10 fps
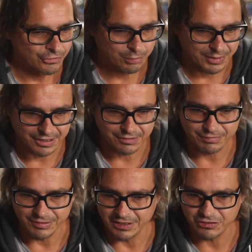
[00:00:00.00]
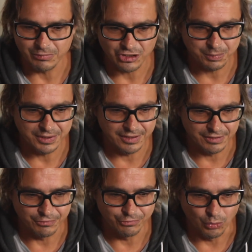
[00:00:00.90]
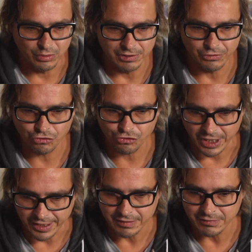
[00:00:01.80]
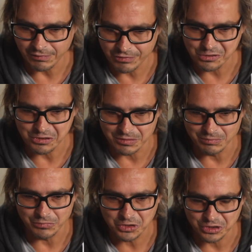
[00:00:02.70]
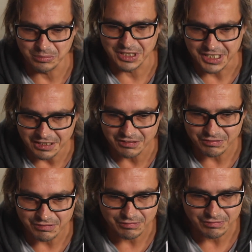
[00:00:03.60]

sprich, wenn ich zum Beispiel Vocals schneide zu einem zu einem Lied,